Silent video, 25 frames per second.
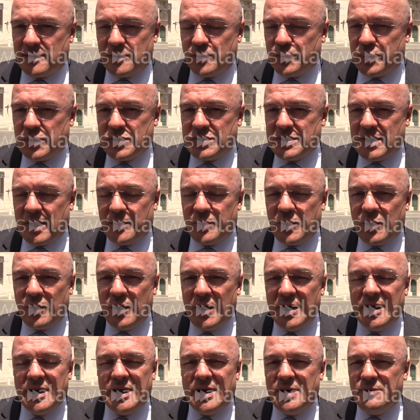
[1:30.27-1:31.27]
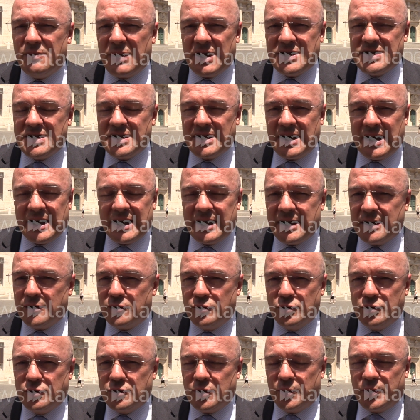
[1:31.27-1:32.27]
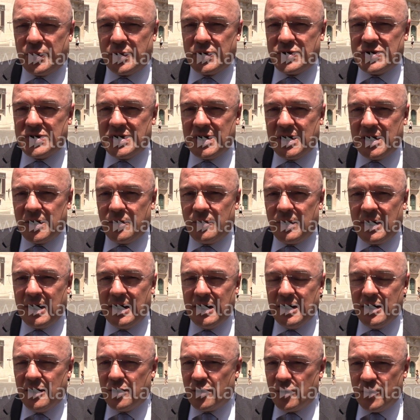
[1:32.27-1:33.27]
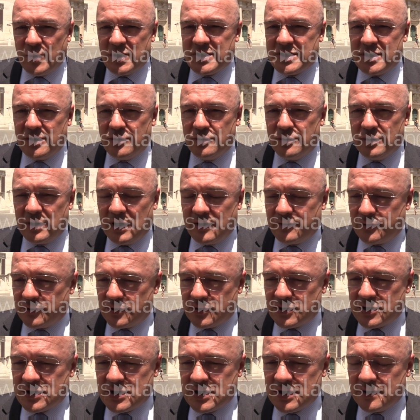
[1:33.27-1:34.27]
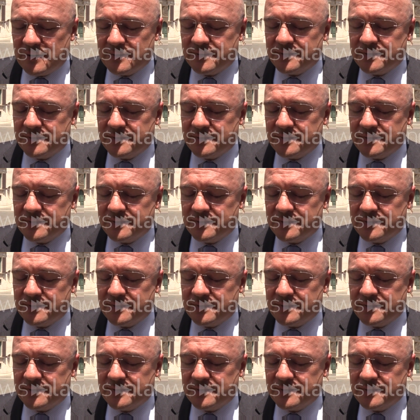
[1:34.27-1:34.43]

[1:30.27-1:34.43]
Non possiamo immaginare che tutto prosegua come se nulla fosse.